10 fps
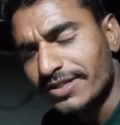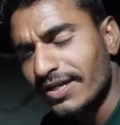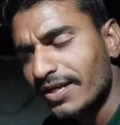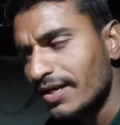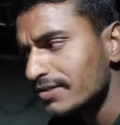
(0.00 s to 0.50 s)

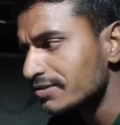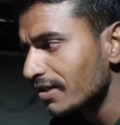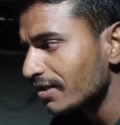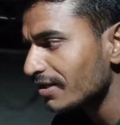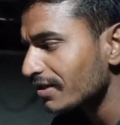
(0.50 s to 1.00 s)
भैया यहाँ
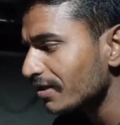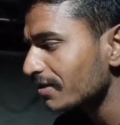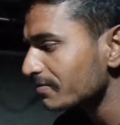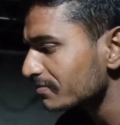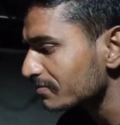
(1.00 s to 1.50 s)
चल रही
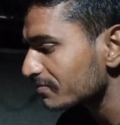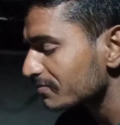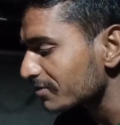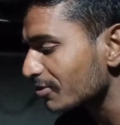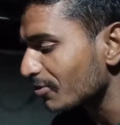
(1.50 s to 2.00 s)
है
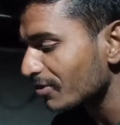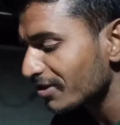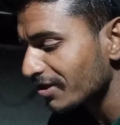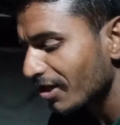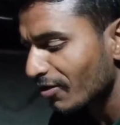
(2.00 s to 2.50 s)

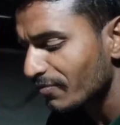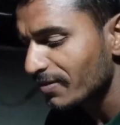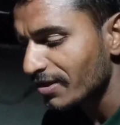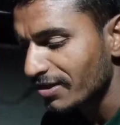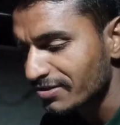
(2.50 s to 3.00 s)
रिकॉर्डिंग आओ
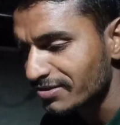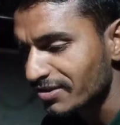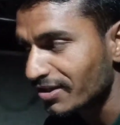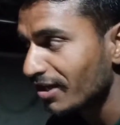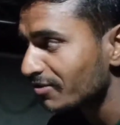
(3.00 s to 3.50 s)
फटाक
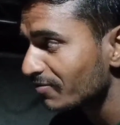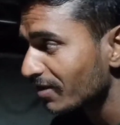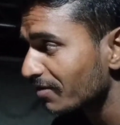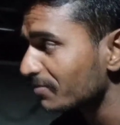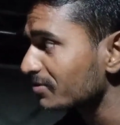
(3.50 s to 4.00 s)
से रात
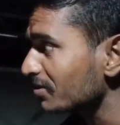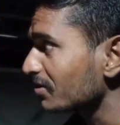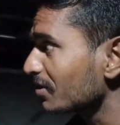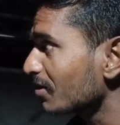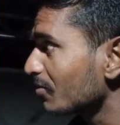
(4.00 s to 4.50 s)
वाला भी
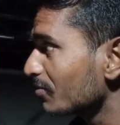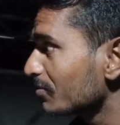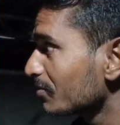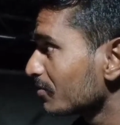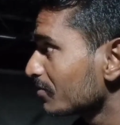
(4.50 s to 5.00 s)
सीन
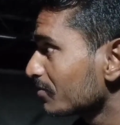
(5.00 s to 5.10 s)
दिखाओ